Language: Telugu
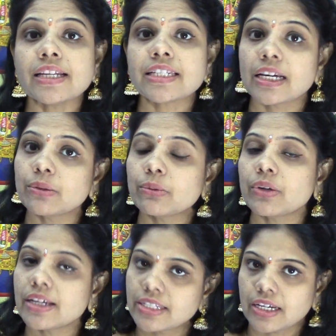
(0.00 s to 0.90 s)

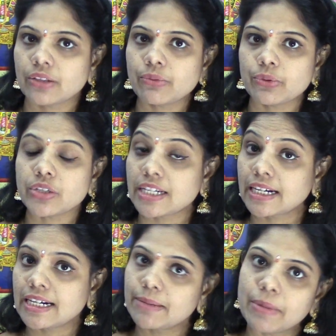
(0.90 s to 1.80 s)
చదువుకున్న చదువు
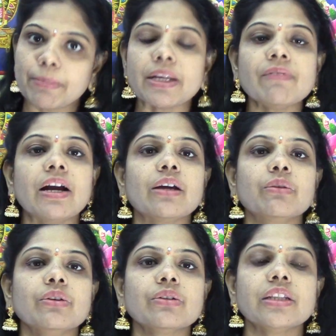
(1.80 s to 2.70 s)
చక్కటి మెమరీ వాళ్ళకు
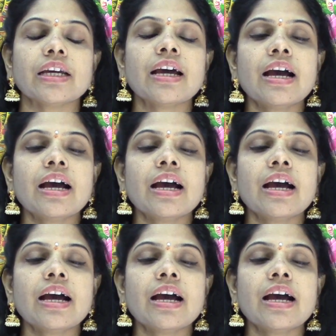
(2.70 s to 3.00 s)
ఉంటుంది